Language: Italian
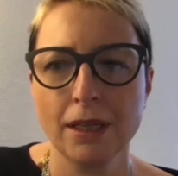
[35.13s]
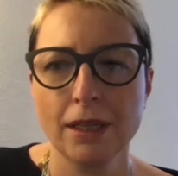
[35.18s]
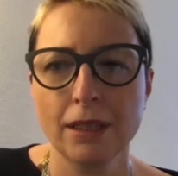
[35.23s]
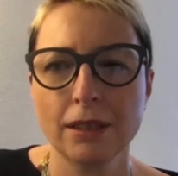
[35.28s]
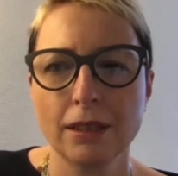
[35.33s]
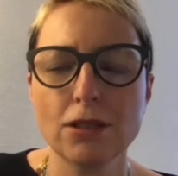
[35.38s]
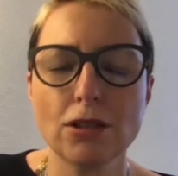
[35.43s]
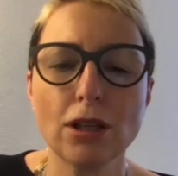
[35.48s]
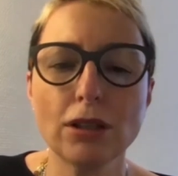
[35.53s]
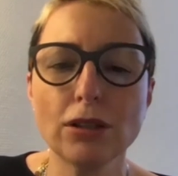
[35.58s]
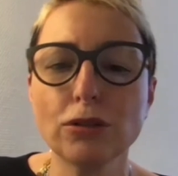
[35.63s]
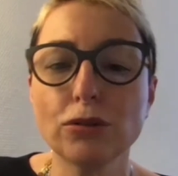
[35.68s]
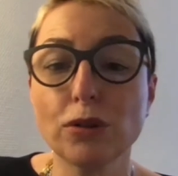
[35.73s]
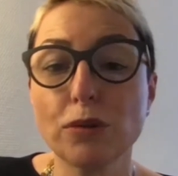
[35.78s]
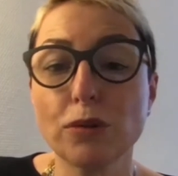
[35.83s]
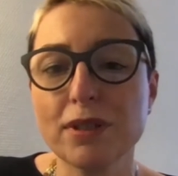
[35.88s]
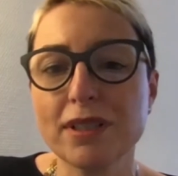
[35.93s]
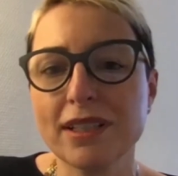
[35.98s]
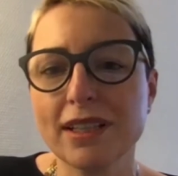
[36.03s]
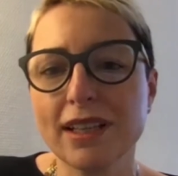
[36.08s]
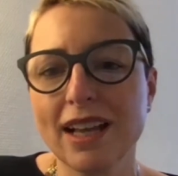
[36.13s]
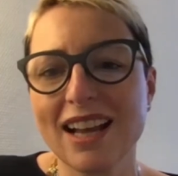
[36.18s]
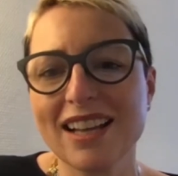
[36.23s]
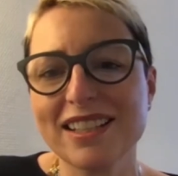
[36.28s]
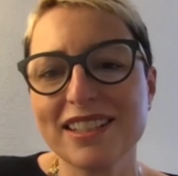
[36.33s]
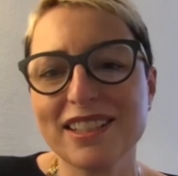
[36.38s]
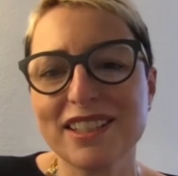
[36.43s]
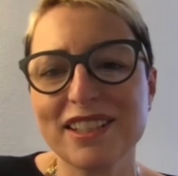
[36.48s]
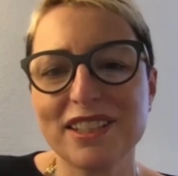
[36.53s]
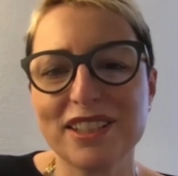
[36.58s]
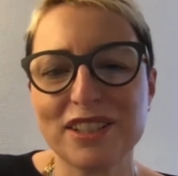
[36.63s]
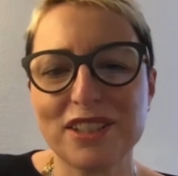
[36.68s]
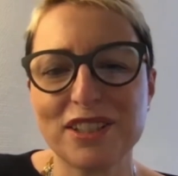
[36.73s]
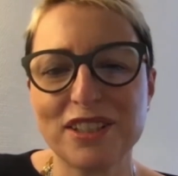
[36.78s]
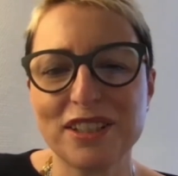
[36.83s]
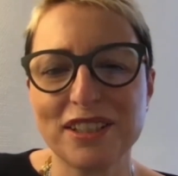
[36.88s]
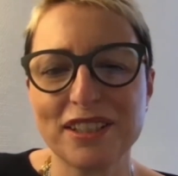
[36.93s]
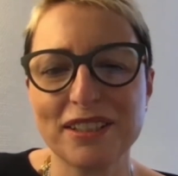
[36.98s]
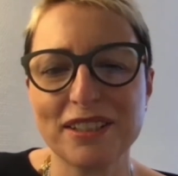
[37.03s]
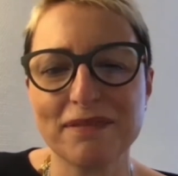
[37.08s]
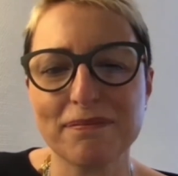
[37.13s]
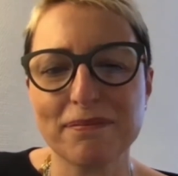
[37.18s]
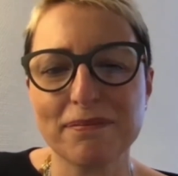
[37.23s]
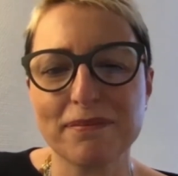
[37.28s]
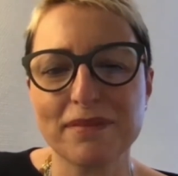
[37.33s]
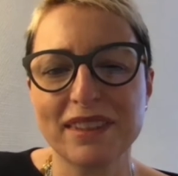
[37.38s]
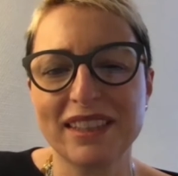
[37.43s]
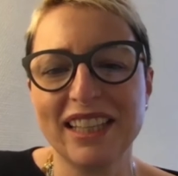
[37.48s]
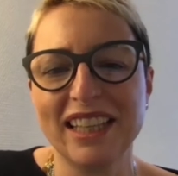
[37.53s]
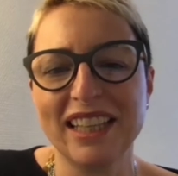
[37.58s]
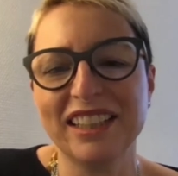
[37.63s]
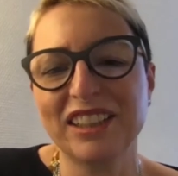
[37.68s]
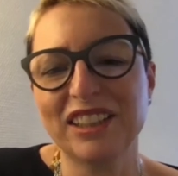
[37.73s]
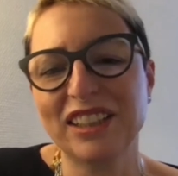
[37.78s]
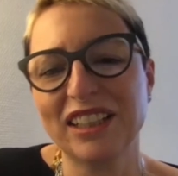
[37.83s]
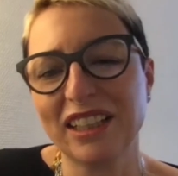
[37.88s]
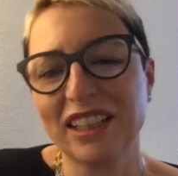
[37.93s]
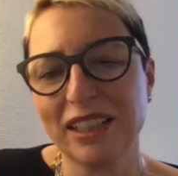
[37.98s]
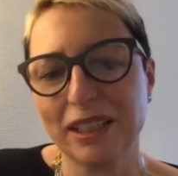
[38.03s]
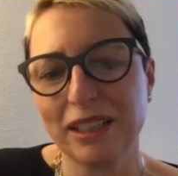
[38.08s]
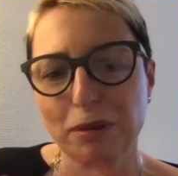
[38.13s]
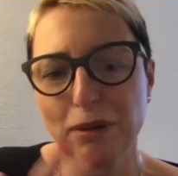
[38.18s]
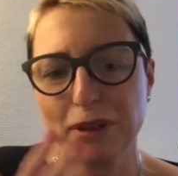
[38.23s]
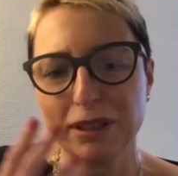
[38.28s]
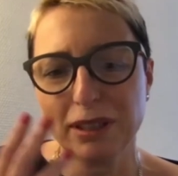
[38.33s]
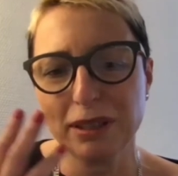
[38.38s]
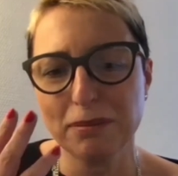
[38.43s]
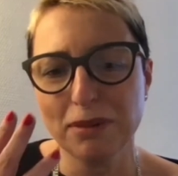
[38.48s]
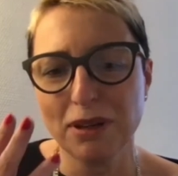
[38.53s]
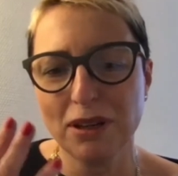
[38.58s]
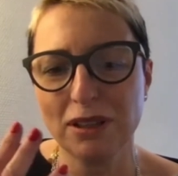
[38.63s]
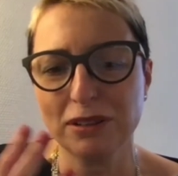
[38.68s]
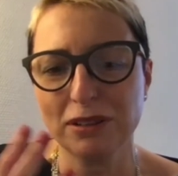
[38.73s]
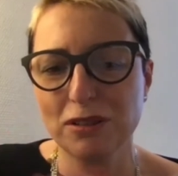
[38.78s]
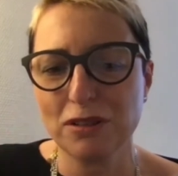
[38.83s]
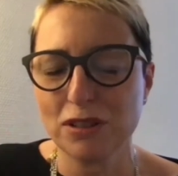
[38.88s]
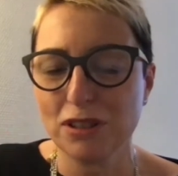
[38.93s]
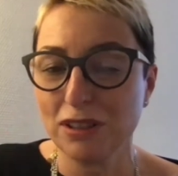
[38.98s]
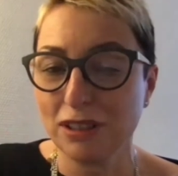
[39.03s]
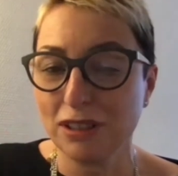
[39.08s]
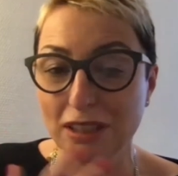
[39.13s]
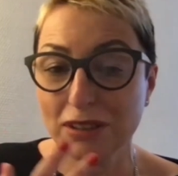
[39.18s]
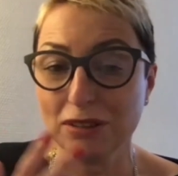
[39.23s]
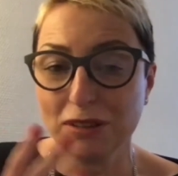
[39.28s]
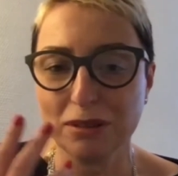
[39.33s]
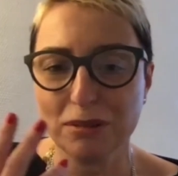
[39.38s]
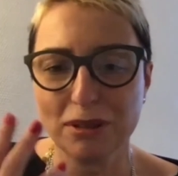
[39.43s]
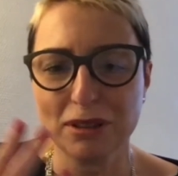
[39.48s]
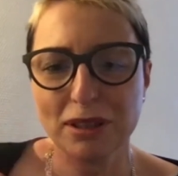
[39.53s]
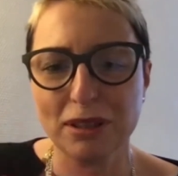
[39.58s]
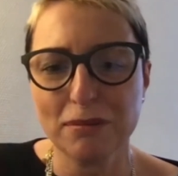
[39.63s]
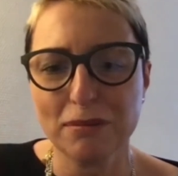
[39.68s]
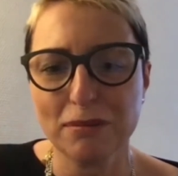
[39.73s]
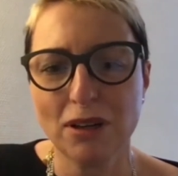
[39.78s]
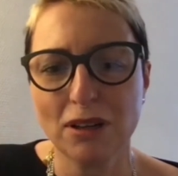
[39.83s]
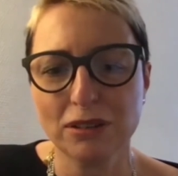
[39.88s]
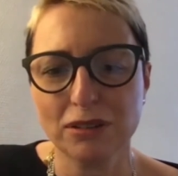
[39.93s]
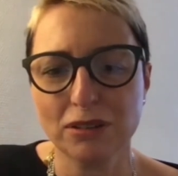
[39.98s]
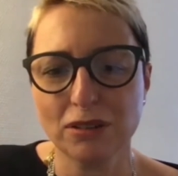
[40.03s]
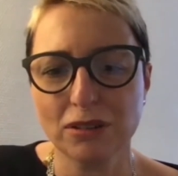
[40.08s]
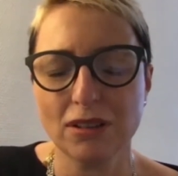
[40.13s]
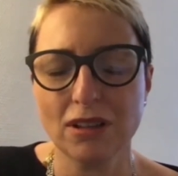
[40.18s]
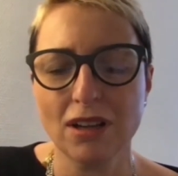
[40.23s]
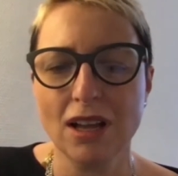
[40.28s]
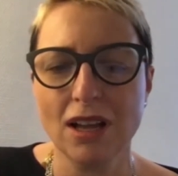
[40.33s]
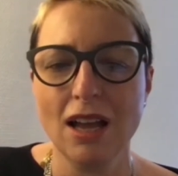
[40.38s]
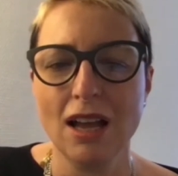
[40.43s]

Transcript: Di solito in questi casi si tende in qualche modo, si tendono in qualche modo